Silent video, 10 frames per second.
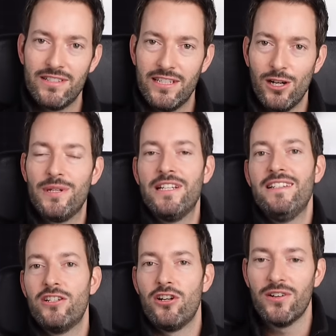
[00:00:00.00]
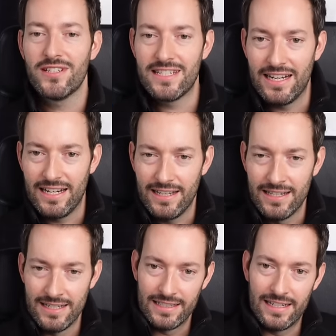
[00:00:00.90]
Ich habe hier diese Schlagzeile
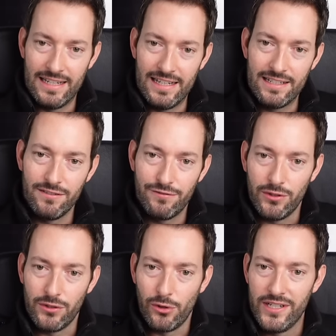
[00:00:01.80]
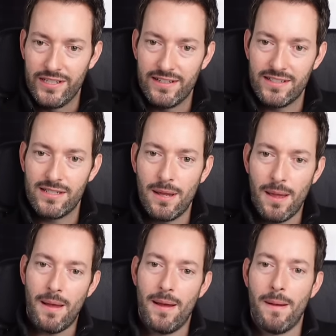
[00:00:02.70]
gelesen von Reuters.
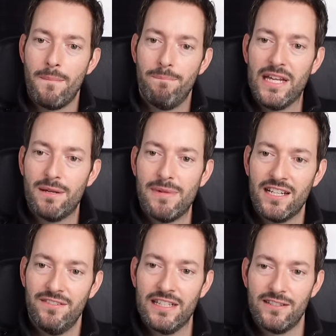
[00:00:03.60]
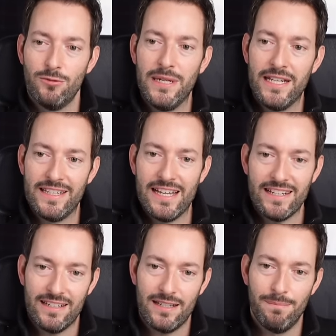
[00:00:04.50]
Ähm, Big Mac wird zu Big
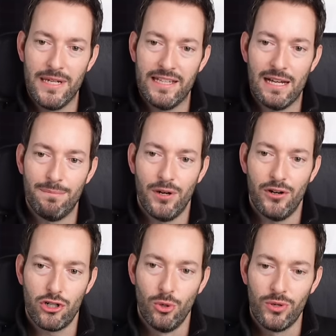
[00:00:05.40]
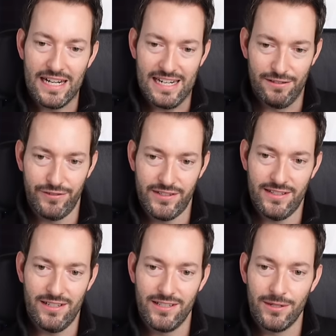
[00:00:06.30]
Tech mit ein paar Schluckaufs.
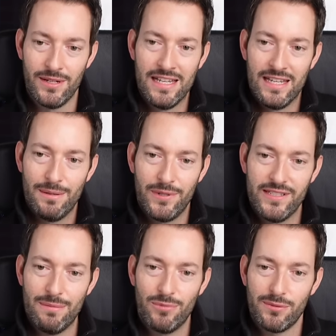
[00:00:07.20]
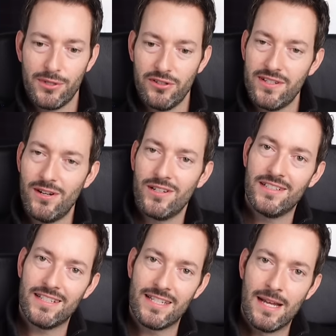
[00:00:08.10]
Also im Prinzip muss man schon sagen,
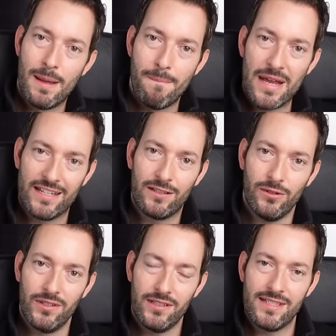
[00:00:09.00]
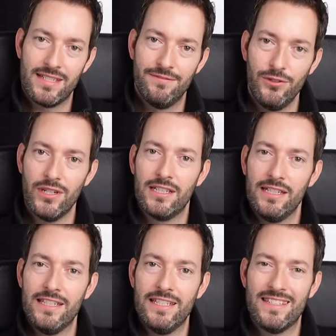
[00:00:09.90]
dass McDonald's
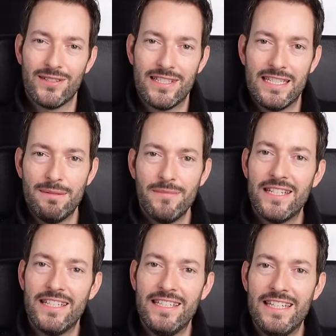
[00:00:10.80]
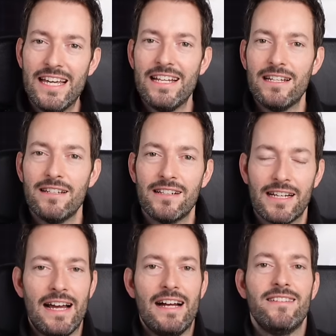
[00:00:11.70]
wirklich so ziemlich jeden
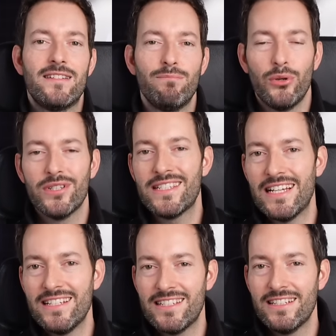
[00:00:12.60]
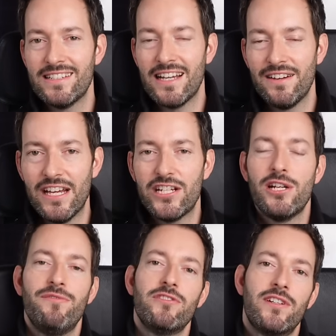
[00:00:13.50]
kleinsten Prozess in seiner
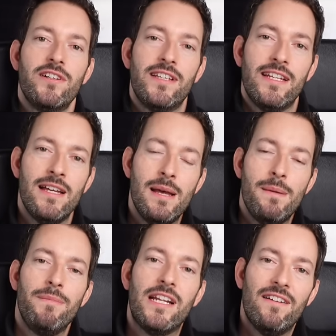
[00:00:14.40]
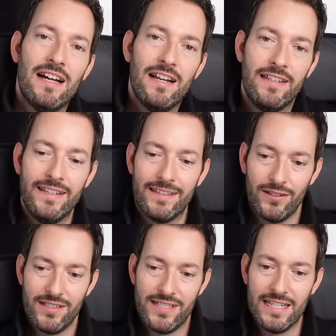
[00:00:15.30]
Wertschöpfungskette mittlerweile
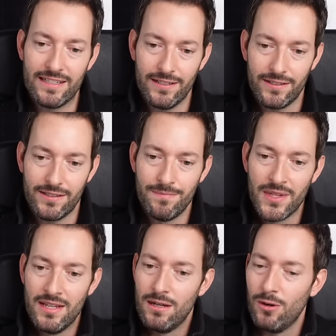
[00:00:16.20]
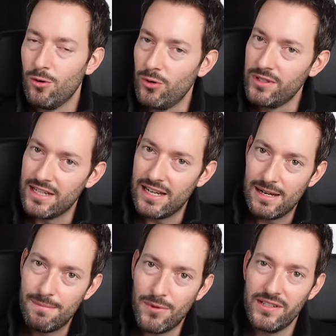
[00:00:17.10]
digitalisiert hat. Und
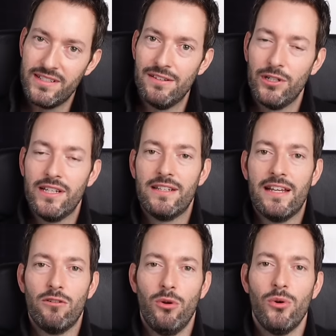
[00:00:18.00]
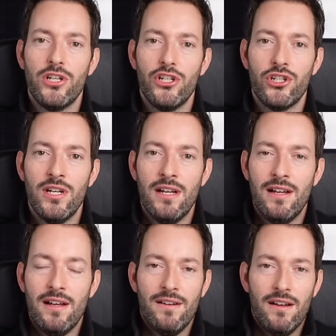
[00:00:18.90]
ähm, man ist hier wirklich technologisch
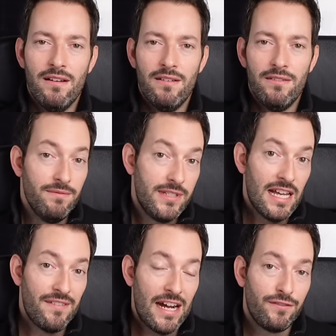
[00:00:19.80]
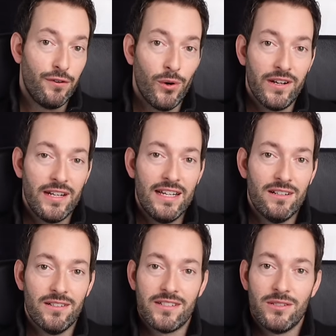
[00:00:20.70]
sehr weit vorne.
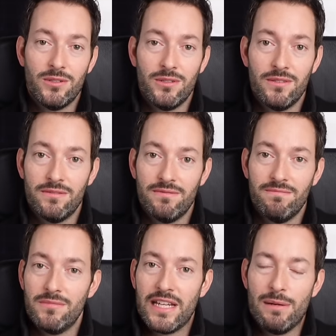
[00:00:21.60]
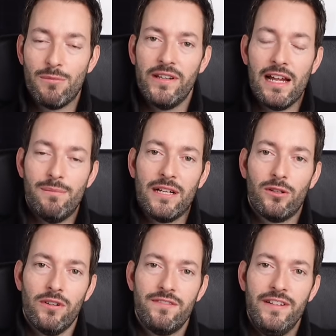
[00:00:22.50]
Also geht mal in eine
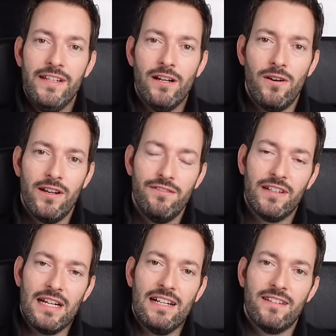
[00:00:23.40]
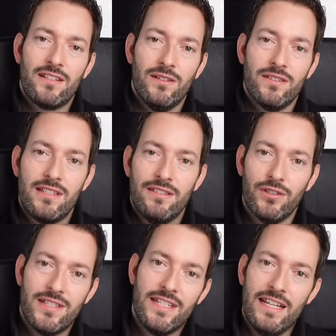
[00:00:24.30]
McDonalds-Filiale, vergleicht das Ganze
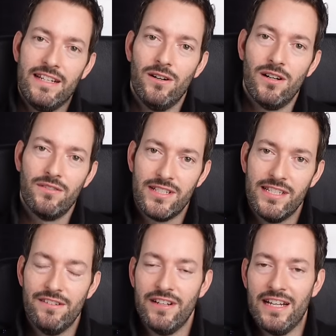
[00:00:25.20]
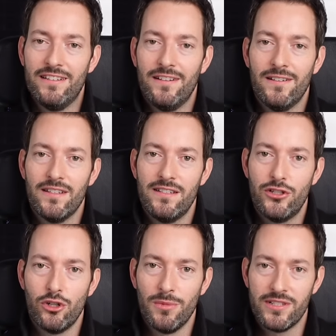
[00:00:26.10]
vor zehn Jahren, was sich hier verändert hat. Das ist
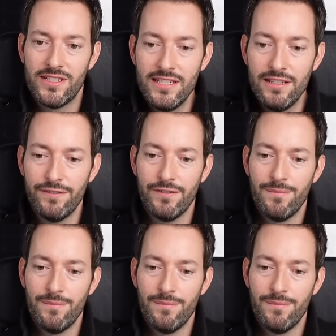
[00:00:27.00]
schon massiv.